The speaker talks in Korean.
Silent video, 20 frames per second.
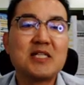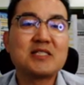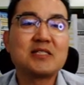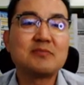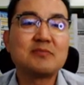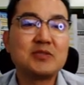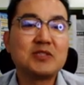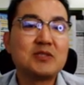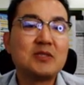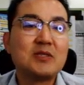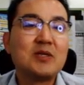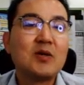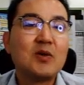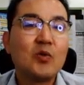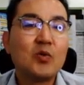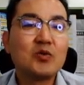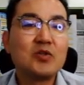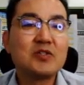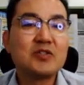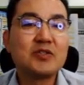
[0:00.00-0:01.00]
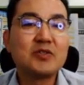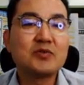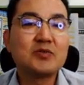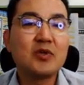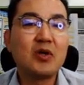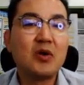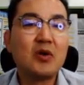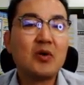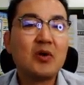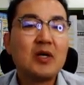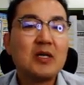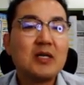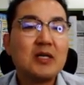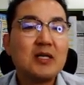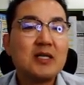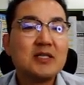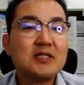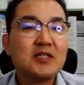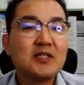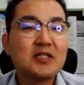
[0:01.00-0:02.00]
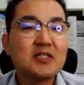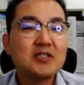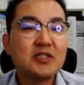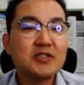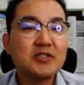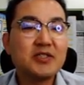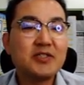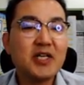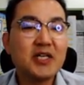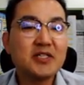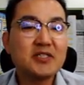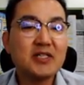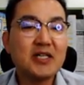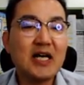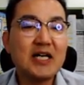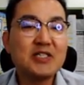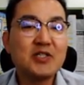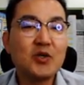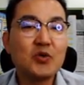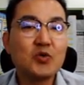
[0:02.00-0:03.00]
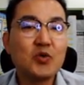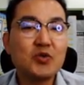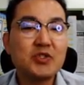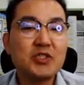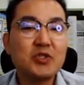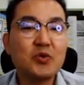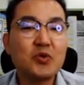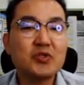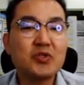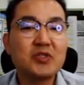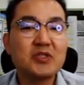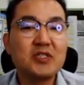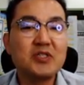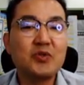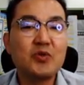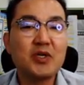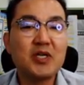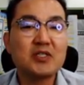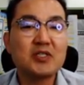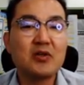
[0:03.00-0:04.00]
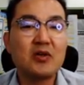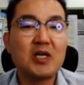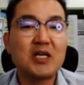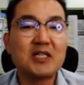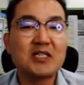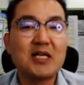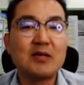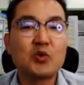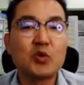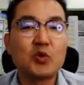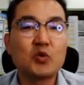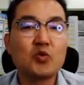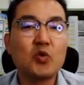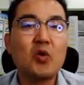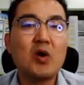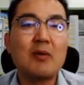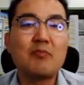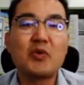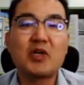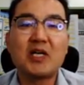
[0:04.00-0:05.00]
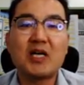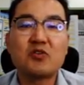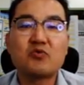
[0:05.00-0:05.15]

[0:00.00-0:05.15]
말씀을 오늘 드리고요. 여기서 GTX가 아니어도 7호선을 이용해서 강남으로도 한 번에